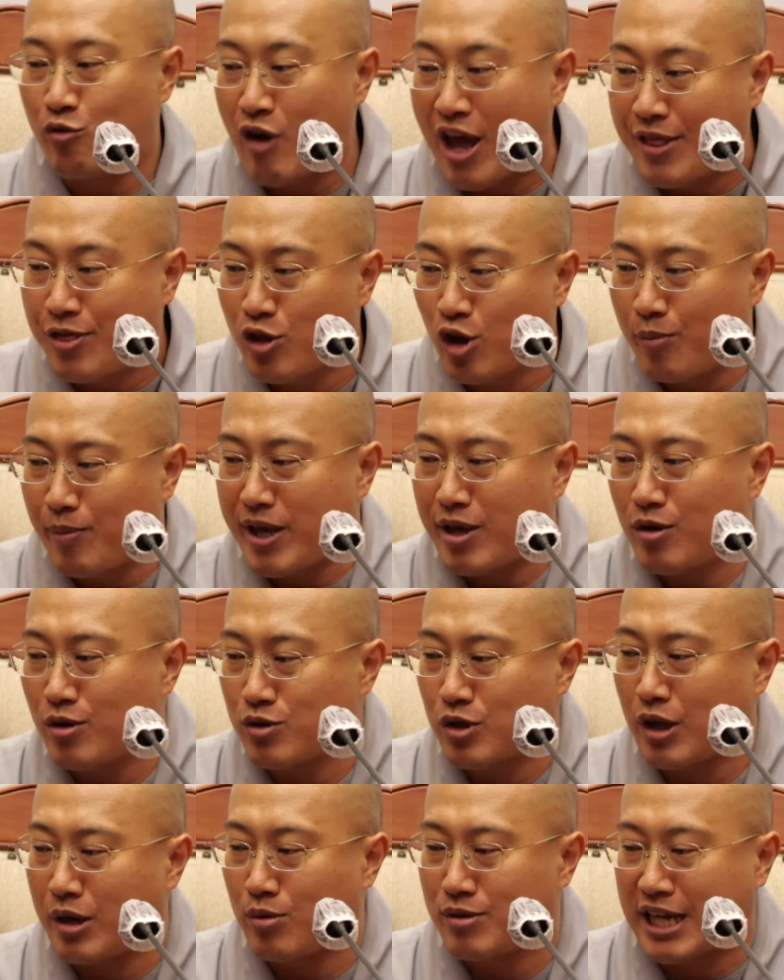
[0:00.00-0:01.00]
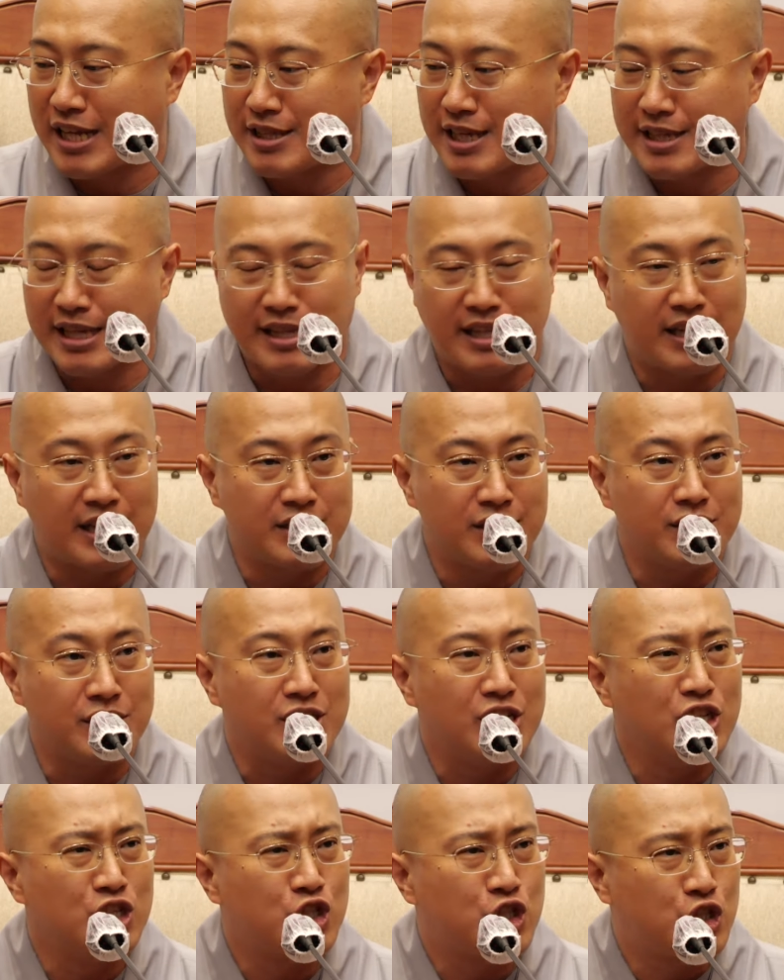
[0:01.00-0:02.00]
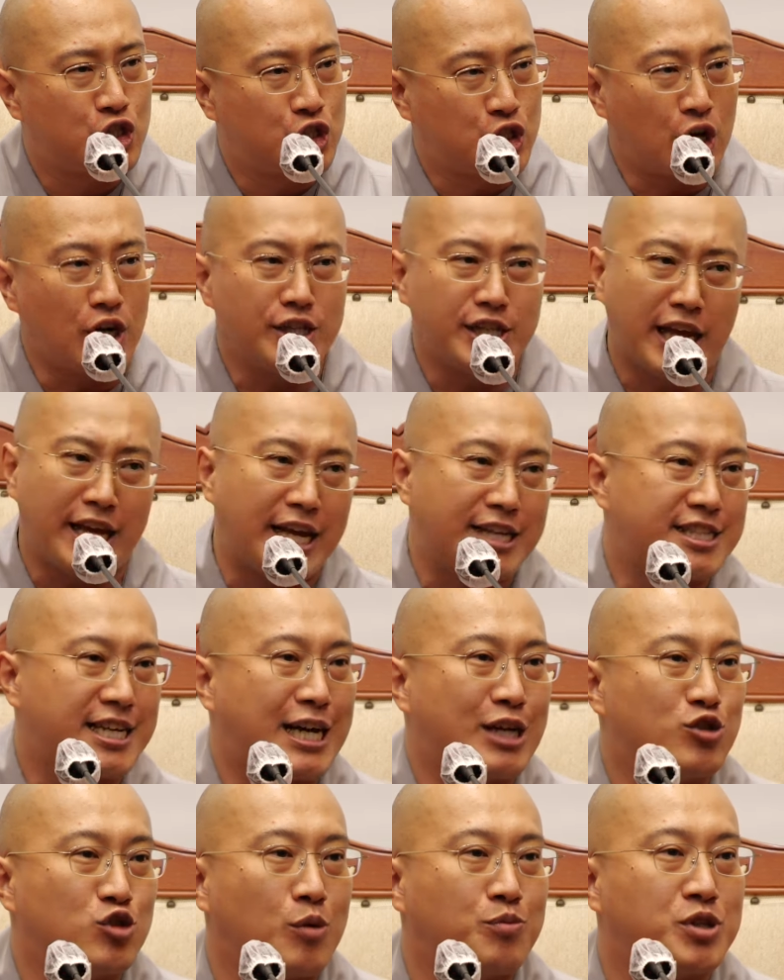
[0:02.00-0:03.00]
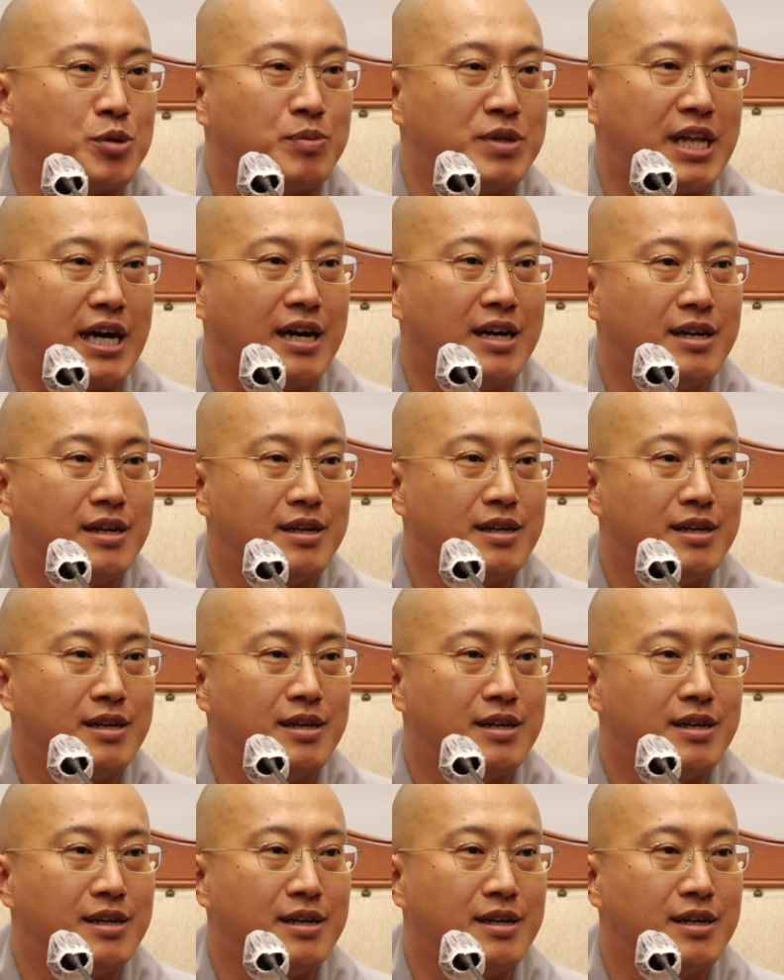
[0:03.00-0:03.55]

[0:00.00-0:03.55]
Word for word: 랜덤의 형태로 나타나는가는 절대 예측할 수 없습니다.